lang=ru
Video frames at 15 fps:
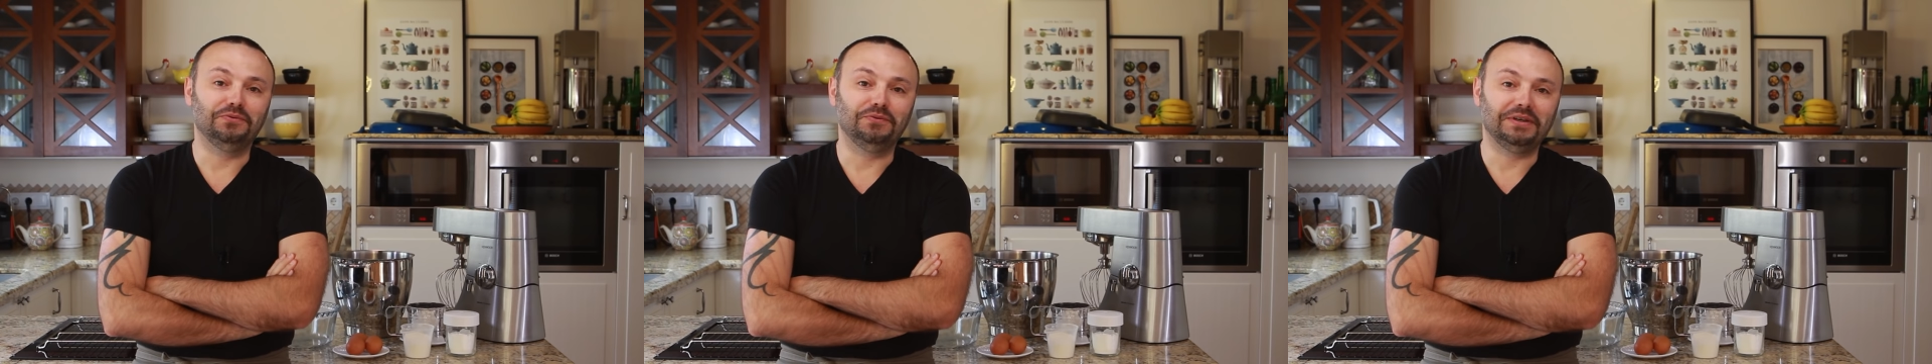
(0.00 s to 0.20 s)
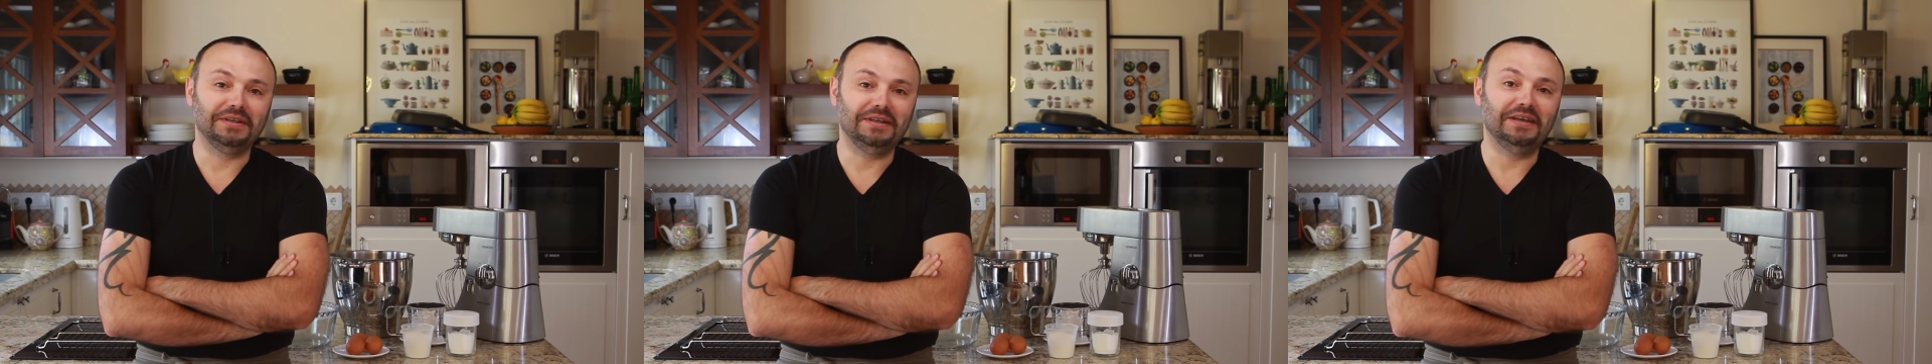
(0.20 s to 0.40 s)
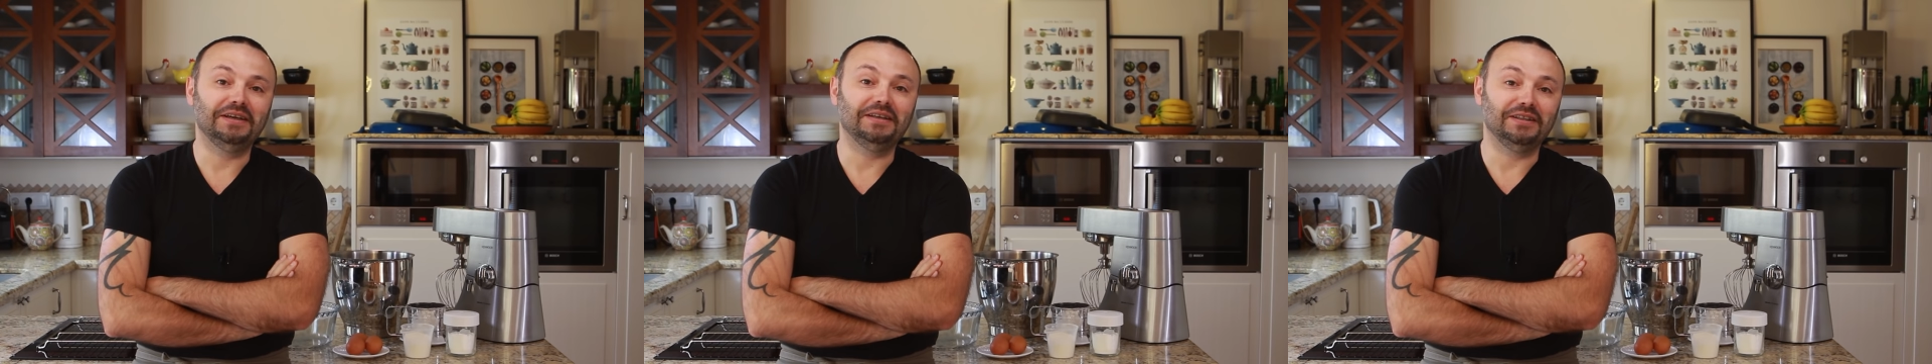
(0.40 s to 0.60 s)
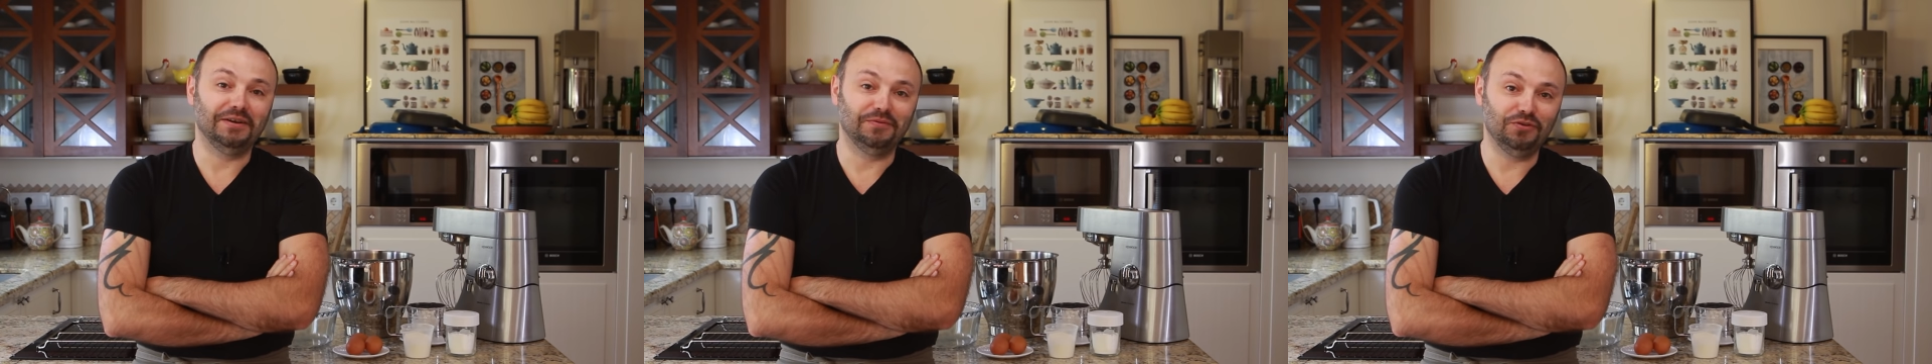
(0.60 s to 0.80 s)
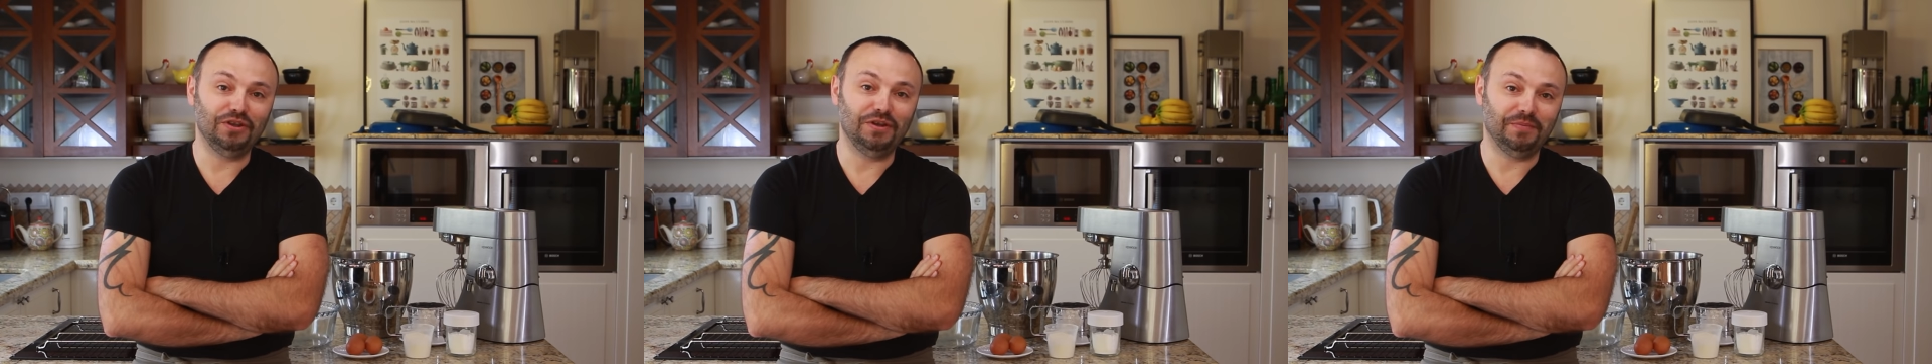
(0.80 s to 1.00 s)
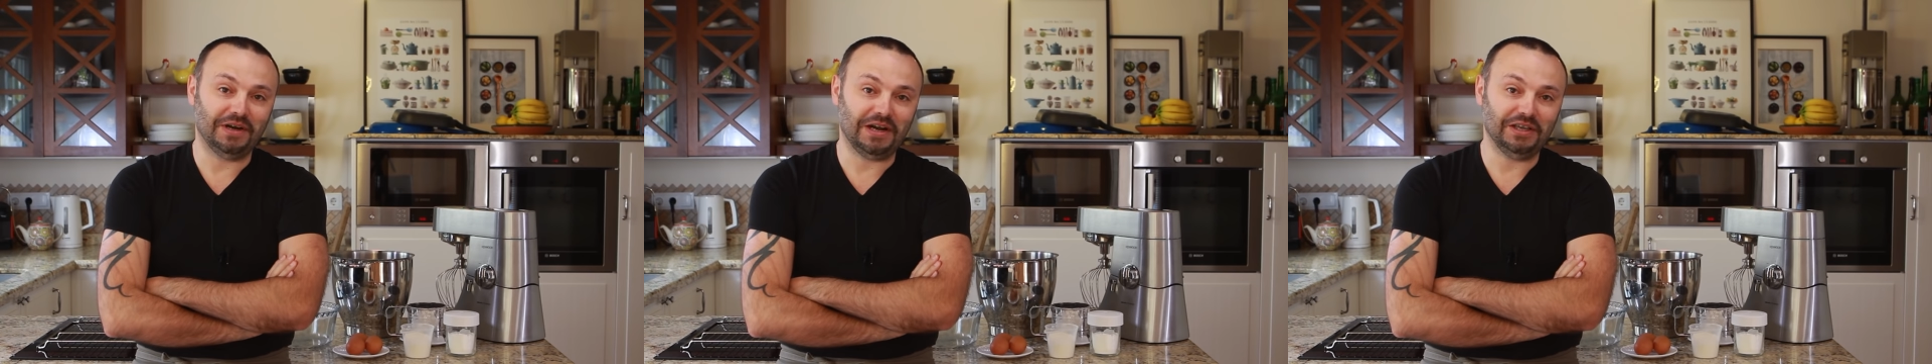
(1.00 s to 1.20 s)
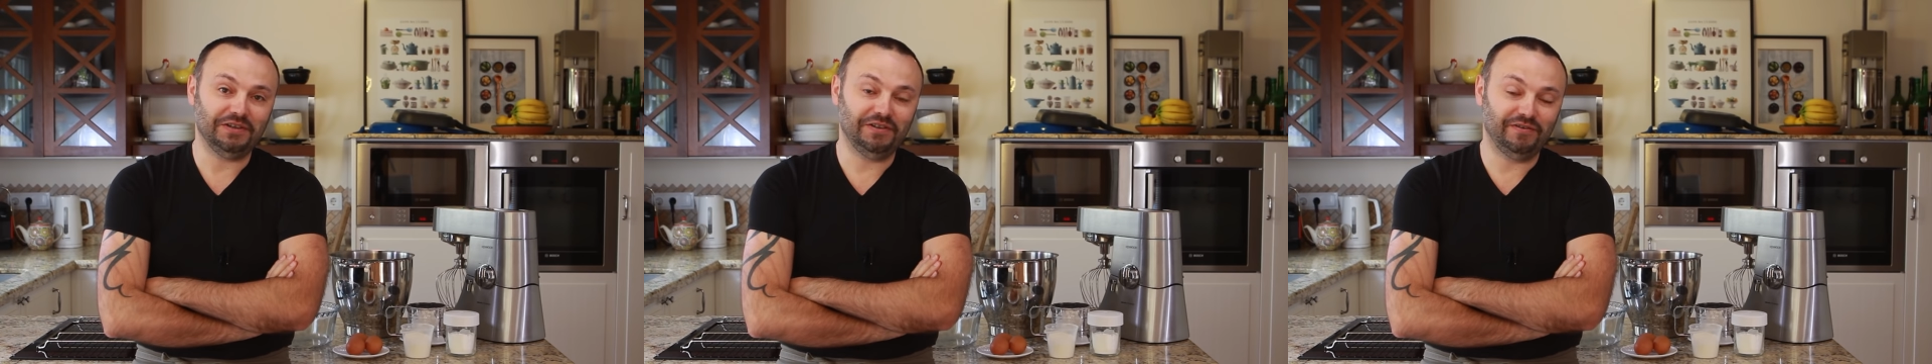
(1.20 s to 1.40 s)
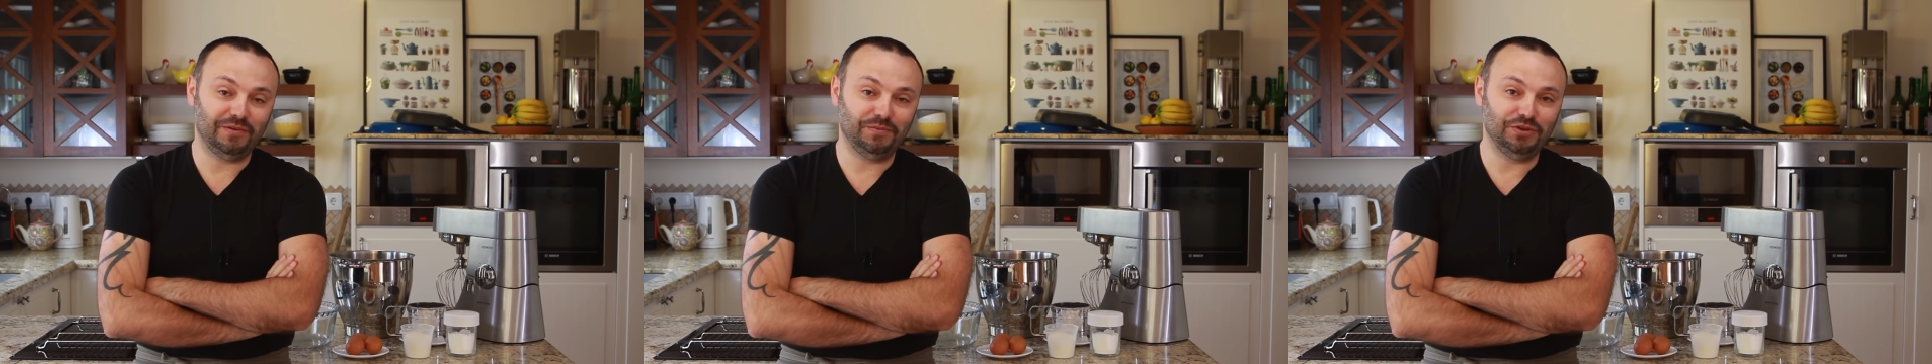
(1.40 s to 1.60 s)
вернее, давно не
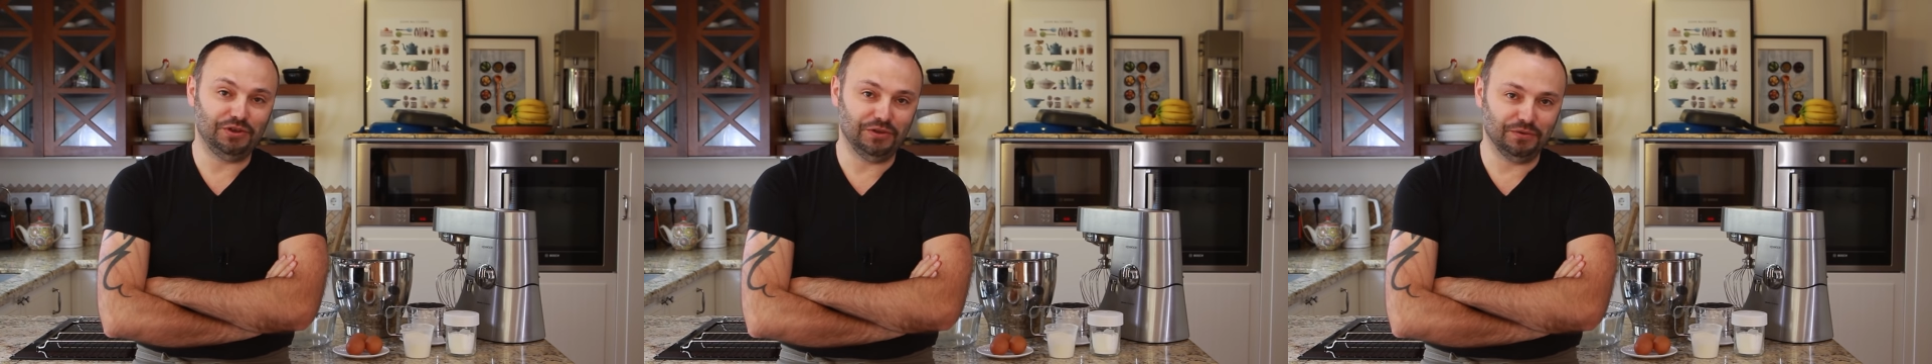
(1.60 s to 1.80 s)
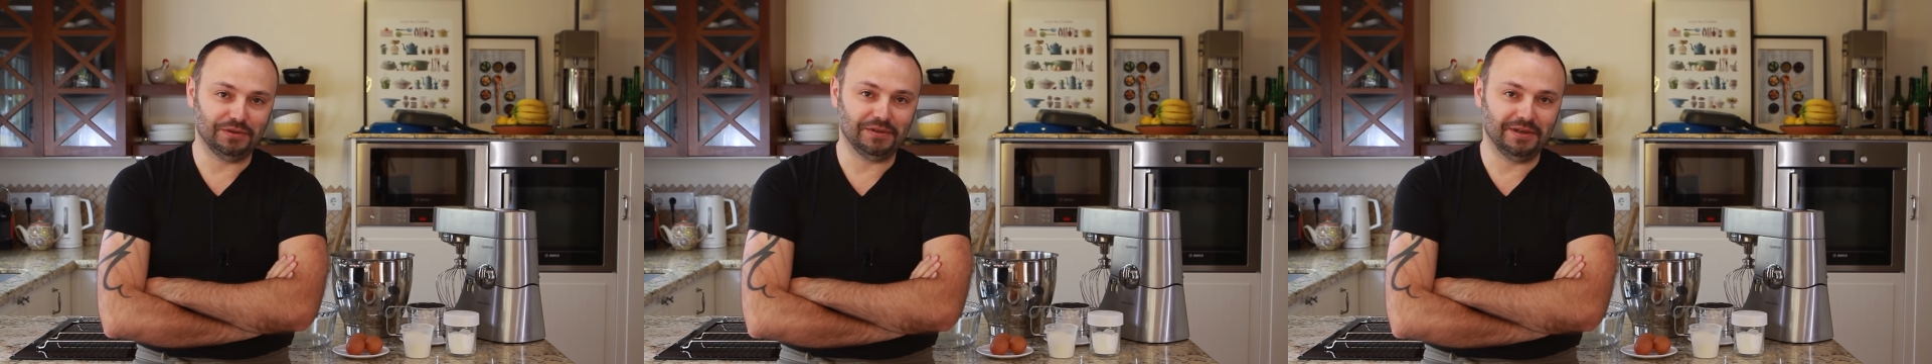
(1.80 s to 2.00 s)
показывал вам ничего